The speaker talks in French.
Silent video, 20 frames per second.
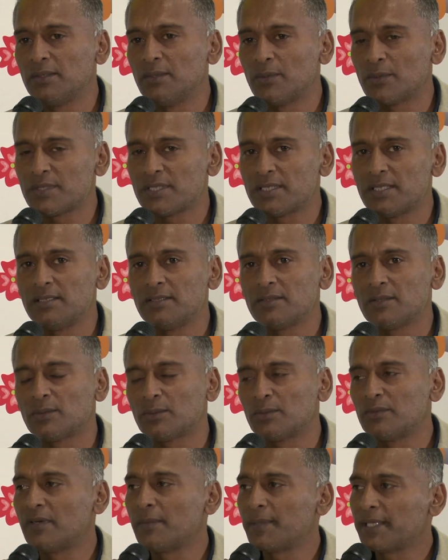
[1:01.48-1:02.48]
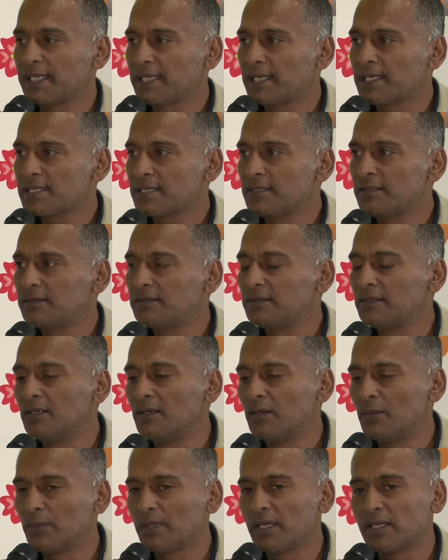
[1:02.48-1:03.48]
d'origine se trouve à Madagascar.
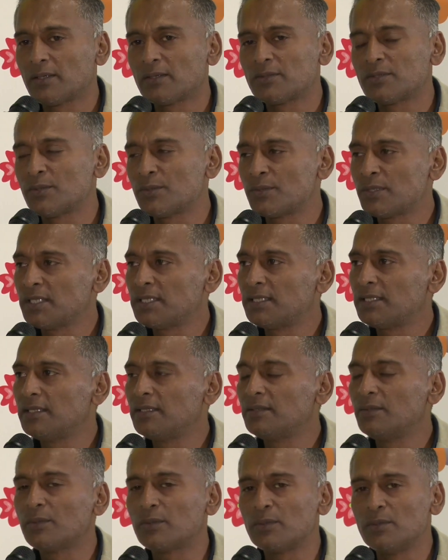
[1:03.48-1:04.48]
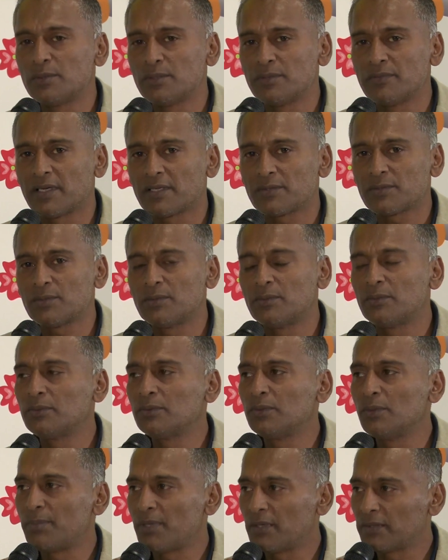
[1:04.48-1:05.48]
On a notre société de
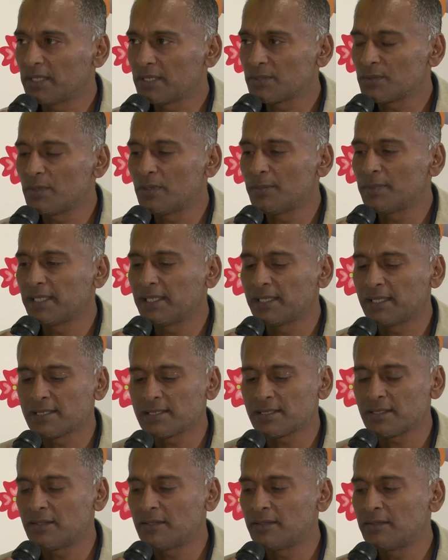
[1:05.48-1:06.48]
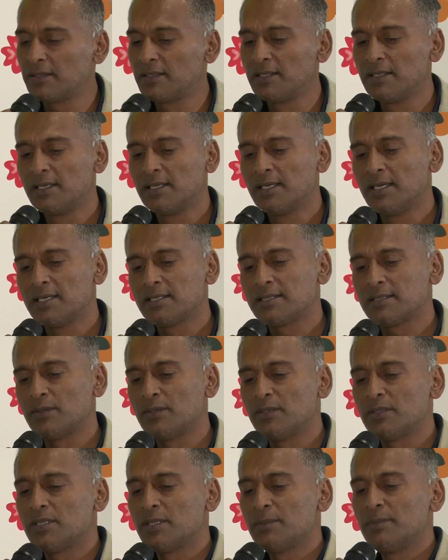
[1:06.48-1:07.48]
cultivation, de plantation à Madagascar.
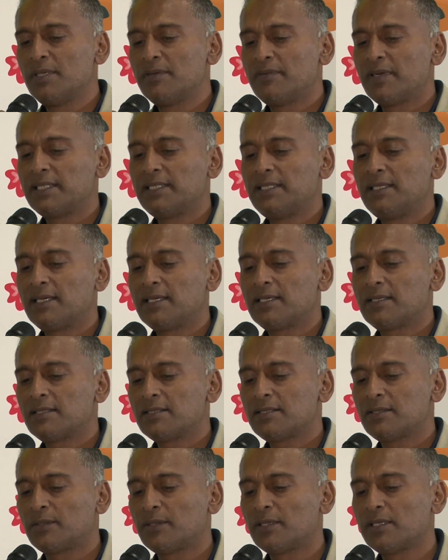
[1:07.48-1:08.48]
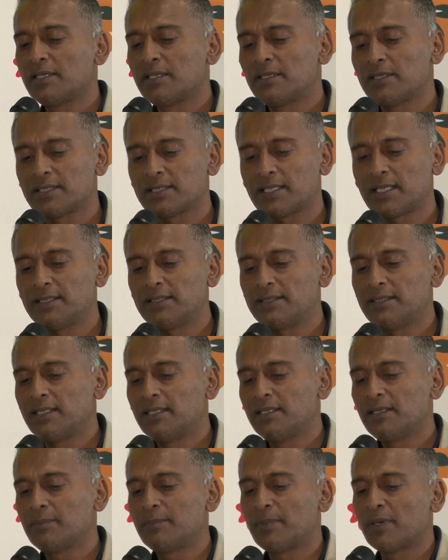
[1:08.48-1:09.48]
Ce type de vanille là c'est une
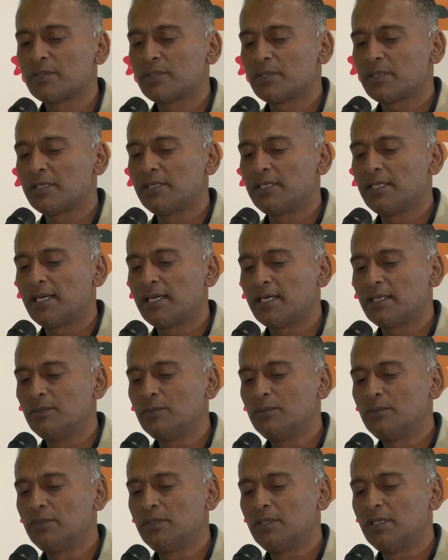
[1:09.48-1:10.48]
qualité particulière à nous.